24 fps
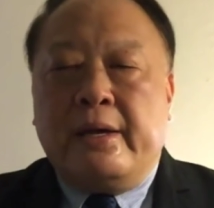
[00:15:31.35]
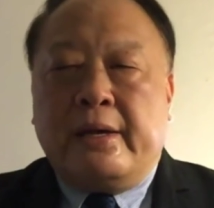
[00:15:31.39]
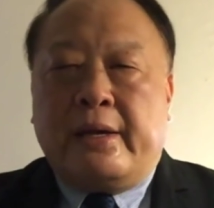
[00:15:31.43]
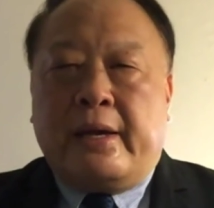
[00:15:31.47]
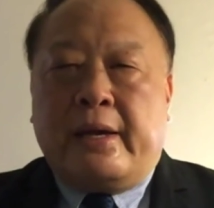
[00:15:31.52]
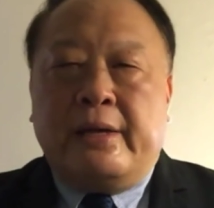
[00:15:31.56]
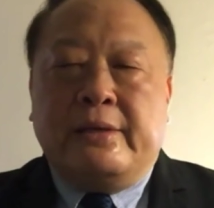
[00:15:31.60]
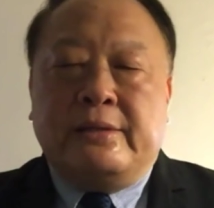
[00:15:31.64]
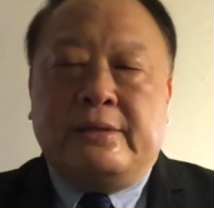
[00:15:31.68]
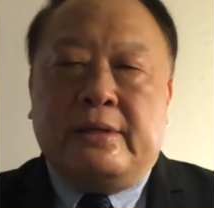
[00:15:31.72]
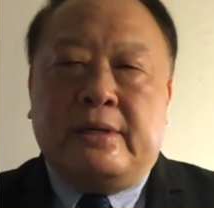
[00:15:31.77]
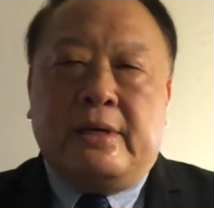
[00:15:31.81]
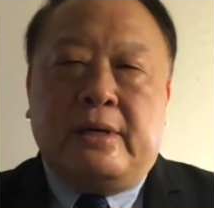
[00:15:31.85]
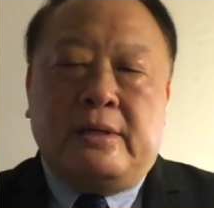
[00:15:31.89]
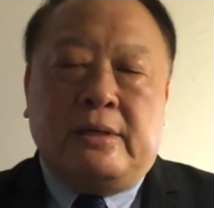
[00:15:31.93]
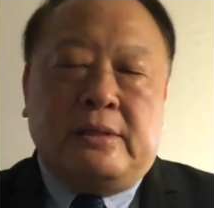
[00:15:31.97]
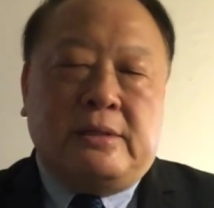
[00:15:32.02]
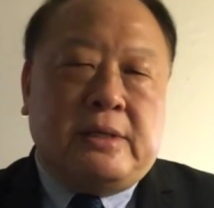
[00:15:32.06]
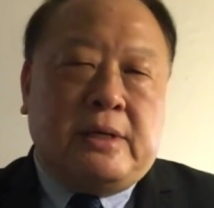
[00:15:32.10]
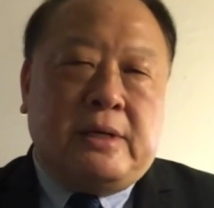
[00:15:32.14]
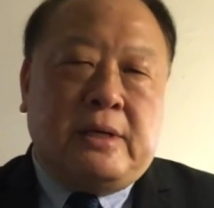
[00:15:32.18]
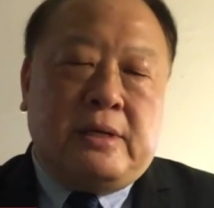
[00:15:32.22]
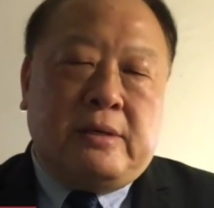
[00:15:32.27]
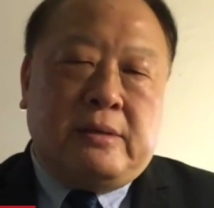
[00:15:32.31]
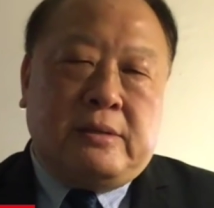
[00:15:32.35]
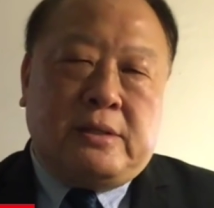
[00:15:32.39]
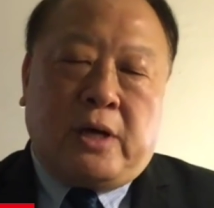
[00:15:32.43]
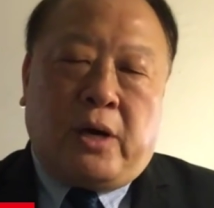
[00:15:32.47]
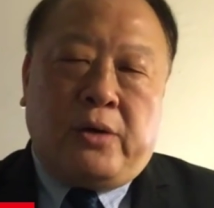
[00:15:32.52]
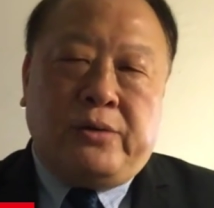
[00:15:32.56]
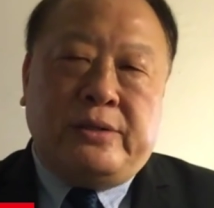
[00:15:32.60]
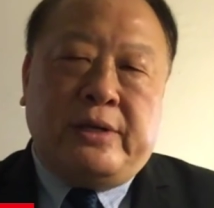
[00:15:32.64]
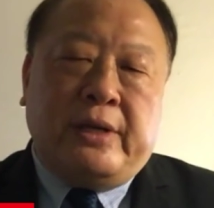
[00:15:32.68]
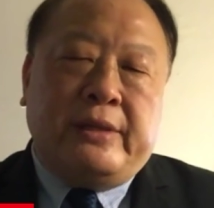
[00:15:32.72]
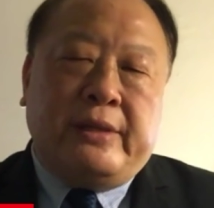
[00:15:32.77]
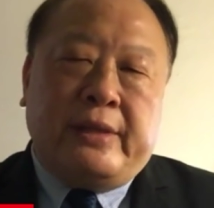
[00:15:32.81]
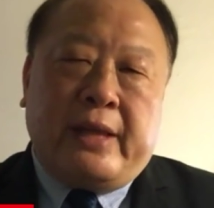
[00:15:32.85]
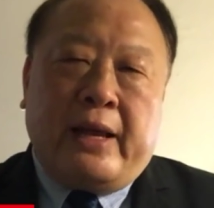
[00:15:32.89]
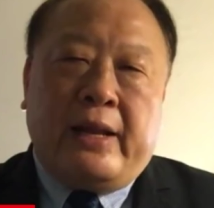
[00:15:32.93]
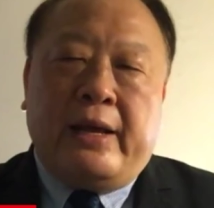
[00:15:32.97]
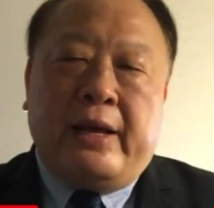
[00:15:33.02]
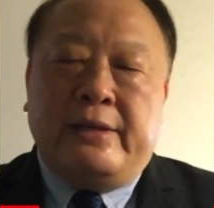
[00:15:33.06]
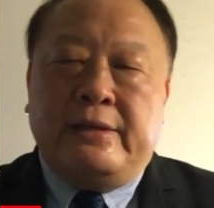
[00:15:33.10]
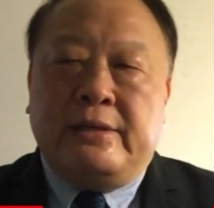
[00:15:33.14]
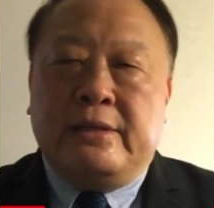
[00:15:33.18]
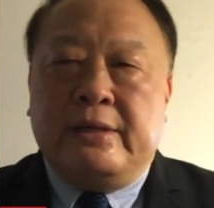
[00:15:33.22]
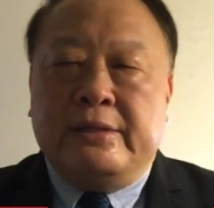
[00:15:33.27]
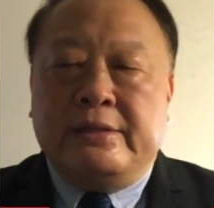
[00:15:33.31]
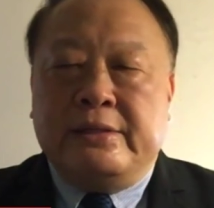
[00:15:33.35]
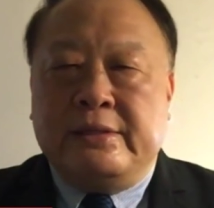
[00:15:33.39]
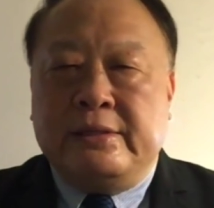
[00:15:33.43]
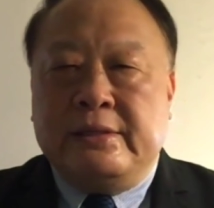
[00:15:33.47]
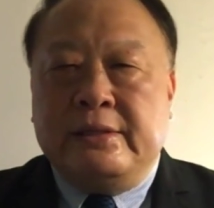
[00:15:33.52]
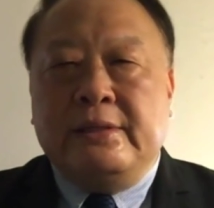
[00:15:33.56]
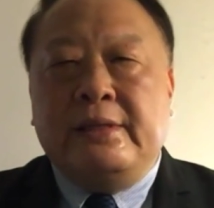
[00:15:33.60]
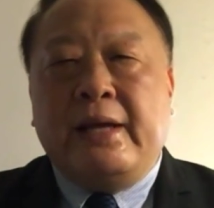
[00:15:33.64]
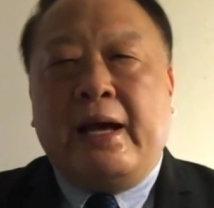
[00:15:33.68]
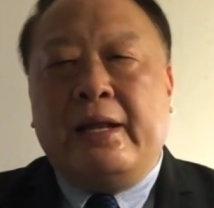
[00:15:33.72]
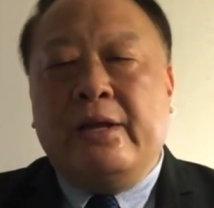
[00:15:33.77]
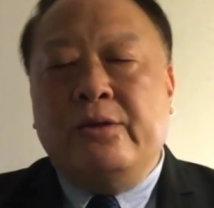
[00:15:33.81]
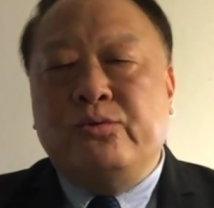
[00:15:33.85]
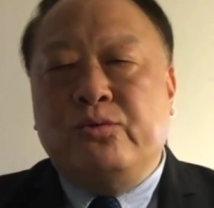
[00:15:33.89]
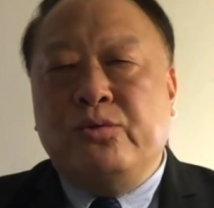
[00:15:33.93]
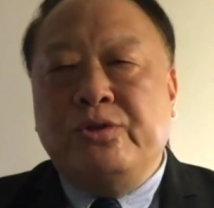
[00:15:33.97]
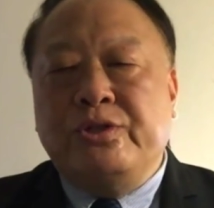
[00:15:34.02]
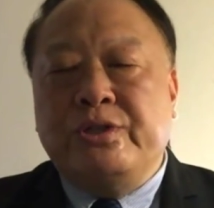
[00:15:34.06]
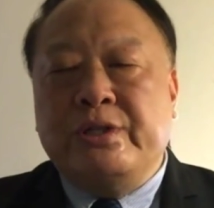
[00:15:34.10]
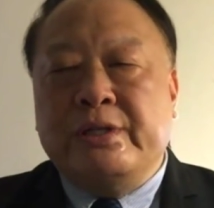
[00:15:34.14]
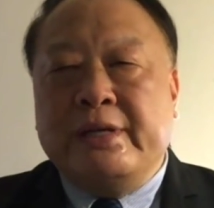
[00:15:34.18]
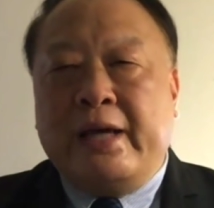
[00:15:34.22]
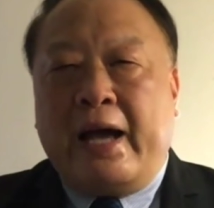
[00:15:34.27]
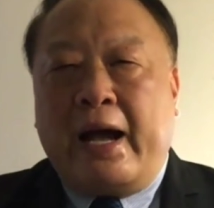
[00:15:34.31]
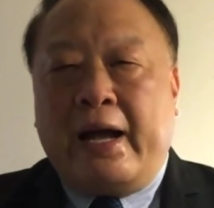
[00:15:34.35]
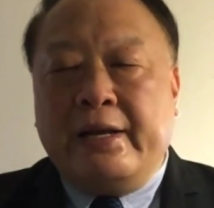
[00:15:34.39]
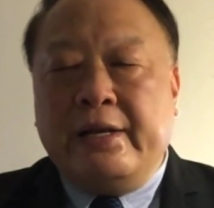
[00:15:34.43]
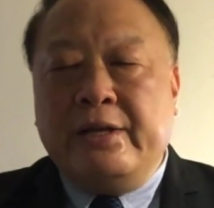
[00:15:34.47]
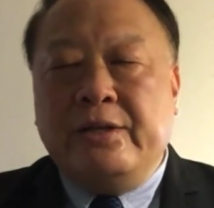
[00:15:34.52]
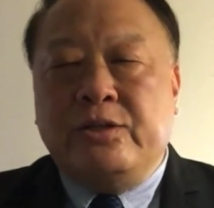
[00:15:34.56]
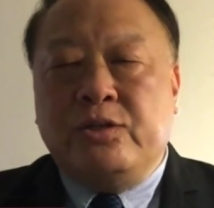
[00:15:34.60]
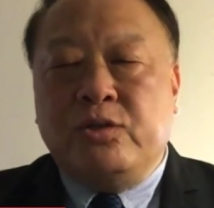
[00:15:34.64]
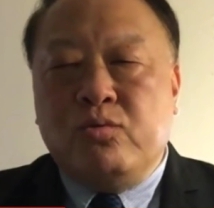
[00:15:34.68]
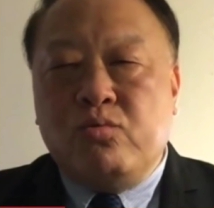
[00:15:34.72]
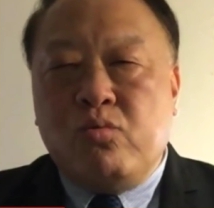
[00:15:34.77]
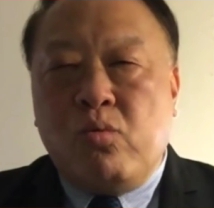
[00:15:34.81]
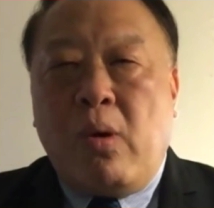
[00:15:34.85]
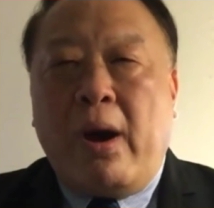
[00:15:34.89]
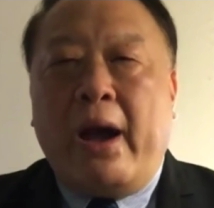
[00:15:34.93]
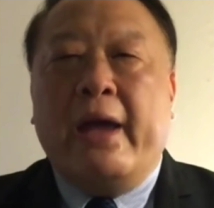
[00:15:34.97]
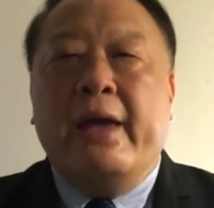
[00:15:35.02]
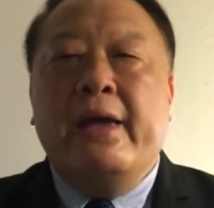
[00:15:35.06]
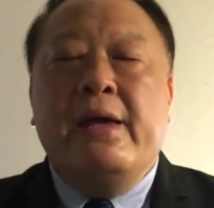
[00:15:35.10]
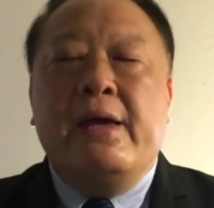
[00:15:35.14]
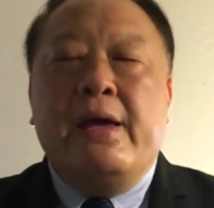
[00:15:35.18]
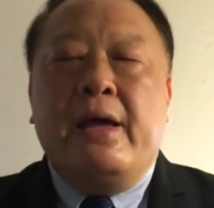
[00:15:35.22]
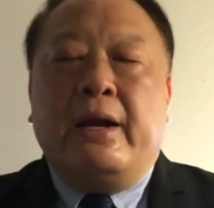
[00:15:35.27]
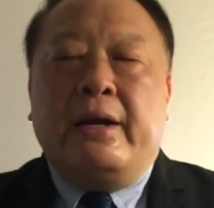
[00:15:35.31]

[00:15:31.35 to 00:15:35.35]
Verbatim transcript: 给这个这个朝鲜带来这个极大的军事压力之外，